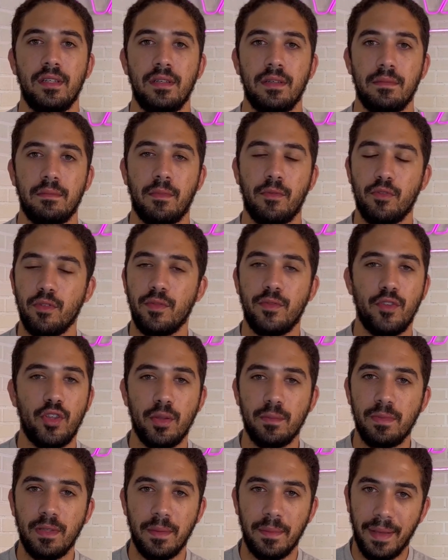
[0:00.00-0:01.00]
المفروض الفيديوهات
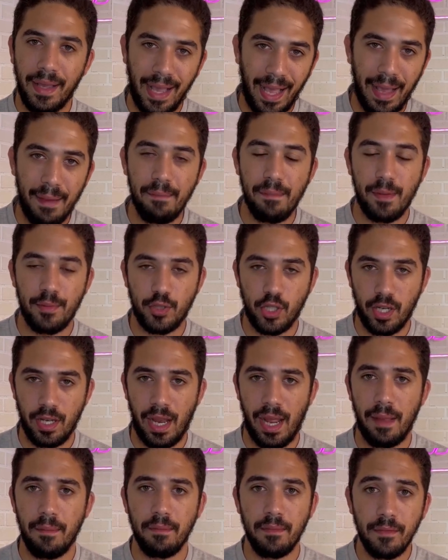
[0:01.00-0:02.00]
بتبقى عامه بشكل
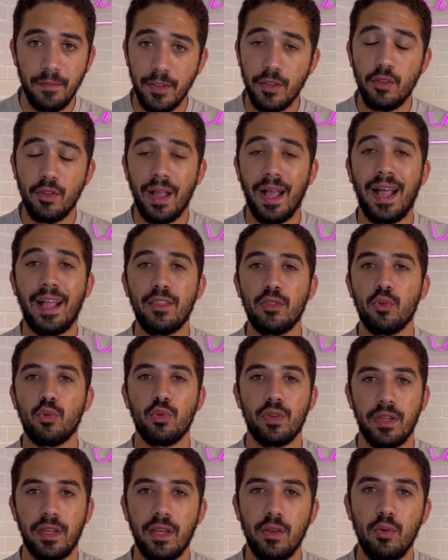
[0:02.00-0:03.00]
عام الفيديو ده عن
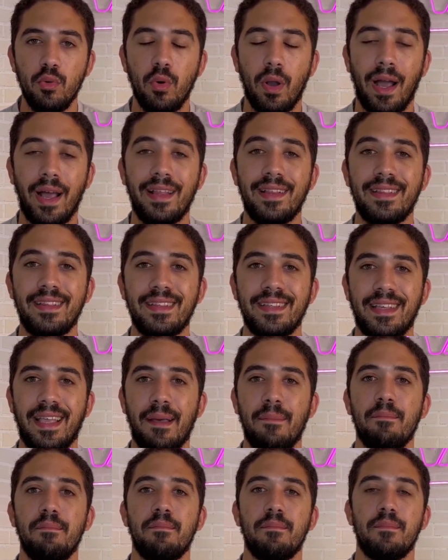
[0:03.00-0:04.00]
رودريجو وعن
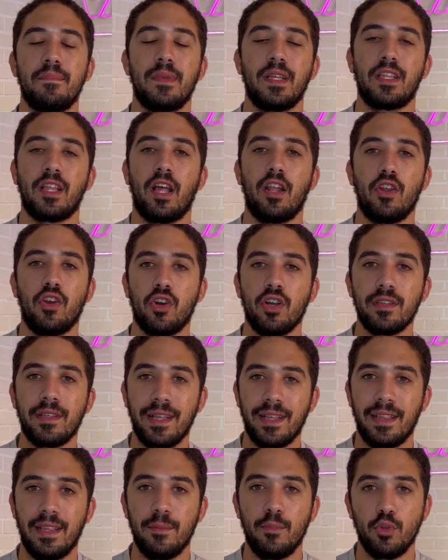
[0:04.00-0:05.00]
كم تعليقات
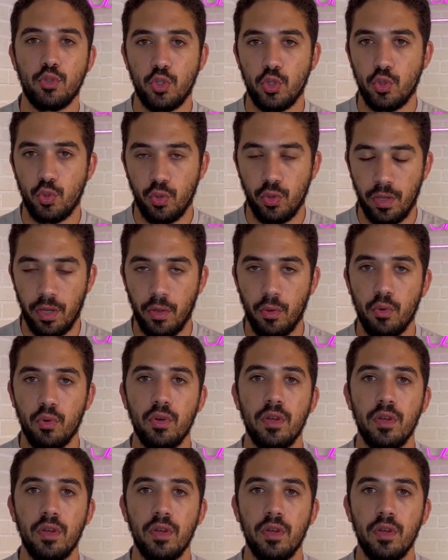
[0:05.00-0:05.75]
جات لي بخصوص رودريجو